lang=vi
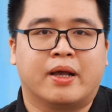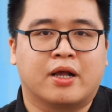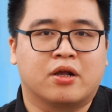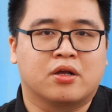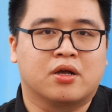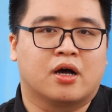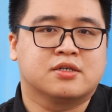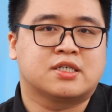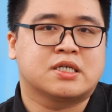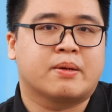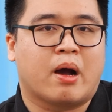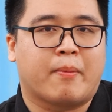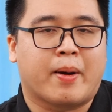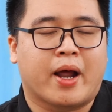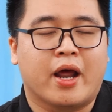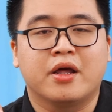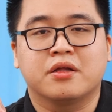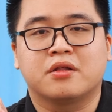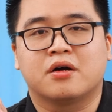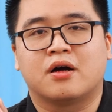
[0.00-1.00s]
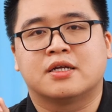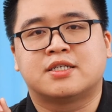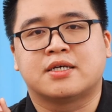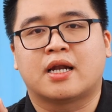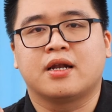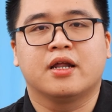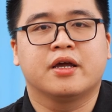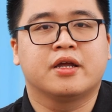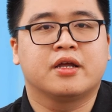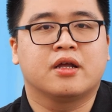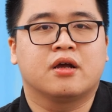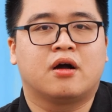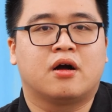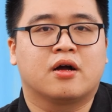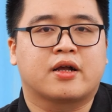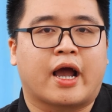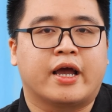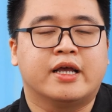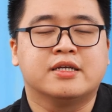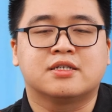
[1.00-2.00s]
mình sẽ bảo bạn editor là dẫn link
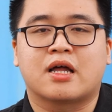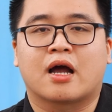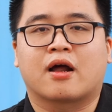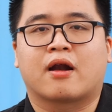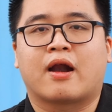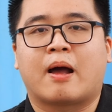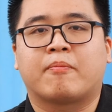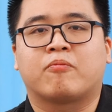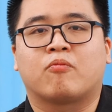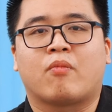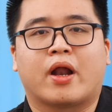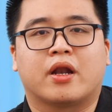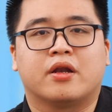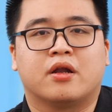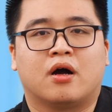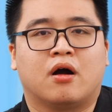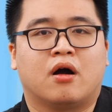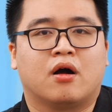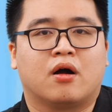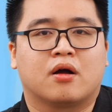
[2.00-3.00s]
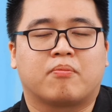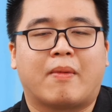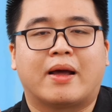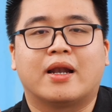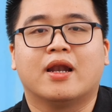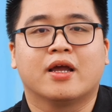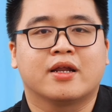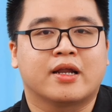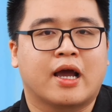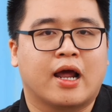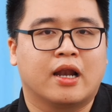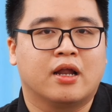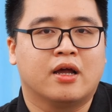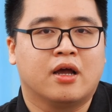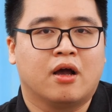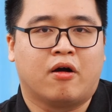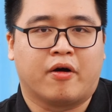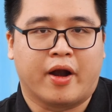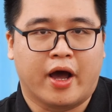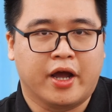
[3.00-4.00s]
cái Instagram của bạn bạn Linh này
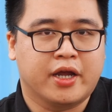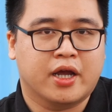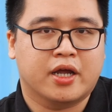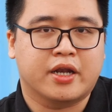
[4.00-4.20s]
ở đây